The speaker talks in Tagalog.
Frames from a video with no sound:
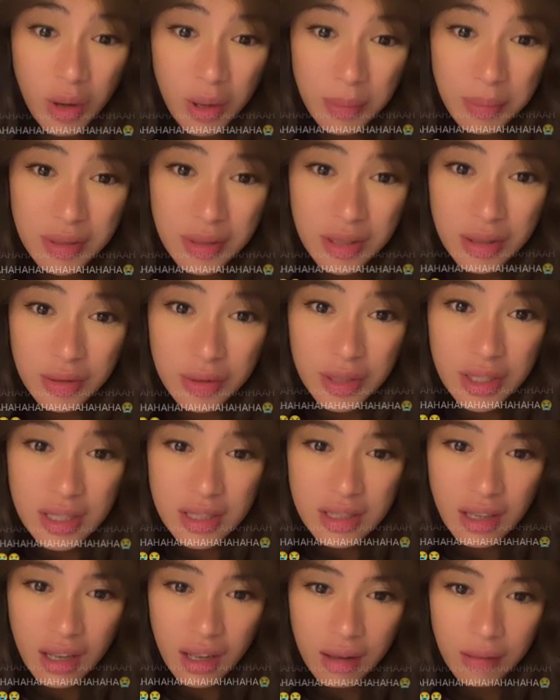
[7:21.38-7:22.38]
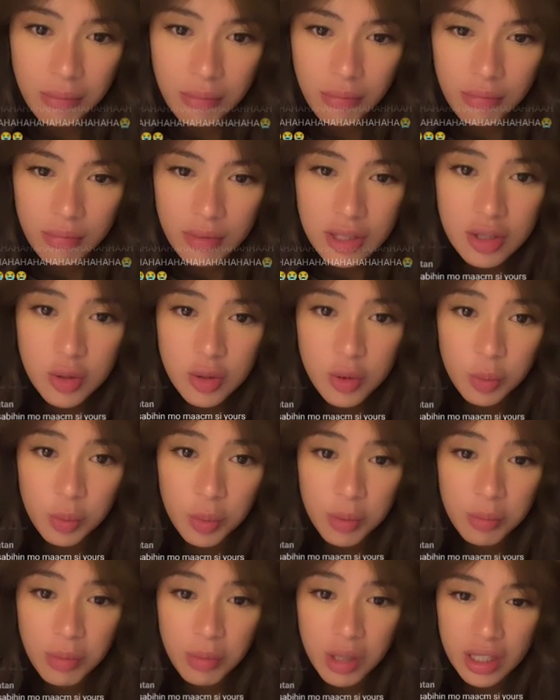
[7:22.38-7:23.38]
guwapo ni Kuya Sam and
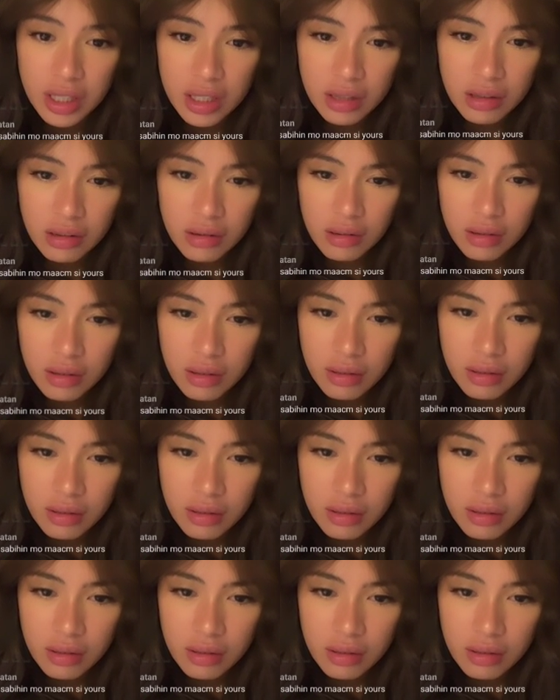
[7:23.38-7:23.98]
super bait.